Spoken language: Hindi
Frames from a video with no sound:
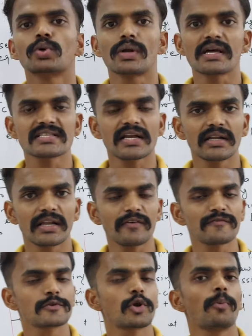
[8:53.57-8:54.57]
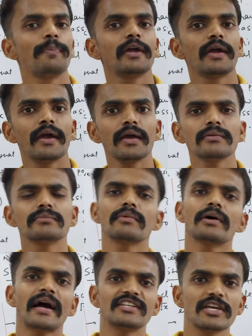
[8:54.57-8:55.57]
थोड़ा सा टफ टॉपिक है
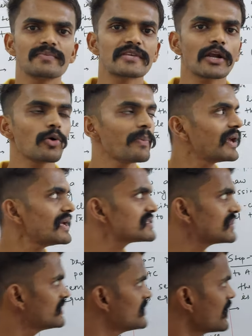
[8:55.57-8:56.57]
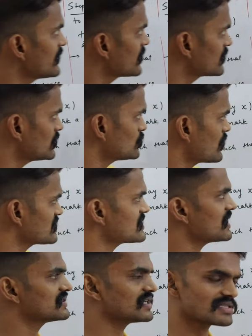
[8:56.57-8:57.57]
अजीब सा टॉपिक है इसलिए ध्यान रखना थोड़ा
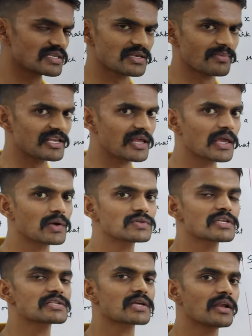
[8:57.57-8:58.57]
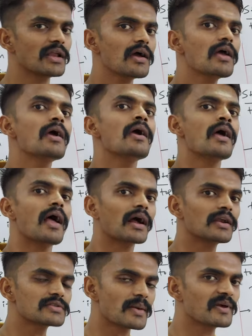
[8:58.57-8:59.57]
सा अच्छे से समझने की कोशिश करना
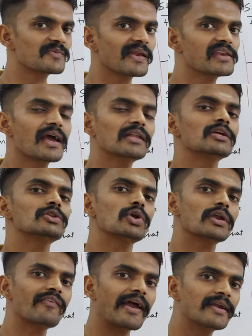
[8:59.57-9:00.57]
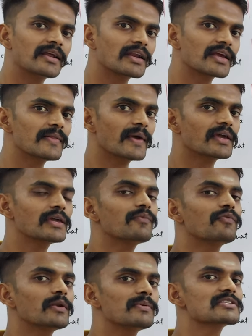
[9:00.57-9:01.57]
अगर समझ में नहीं आता तो रिवाइंड करके देखिए
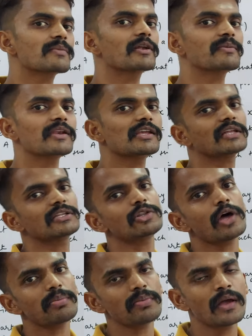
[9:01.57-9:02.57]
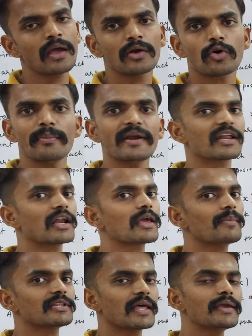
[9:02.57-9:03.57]
फिर भी समझ में नहीं आता तो आप कॉमेंट
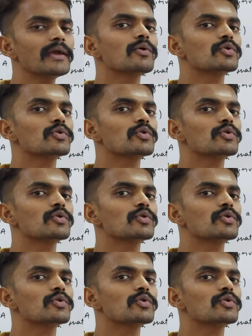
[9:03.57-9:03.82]
करके बताइए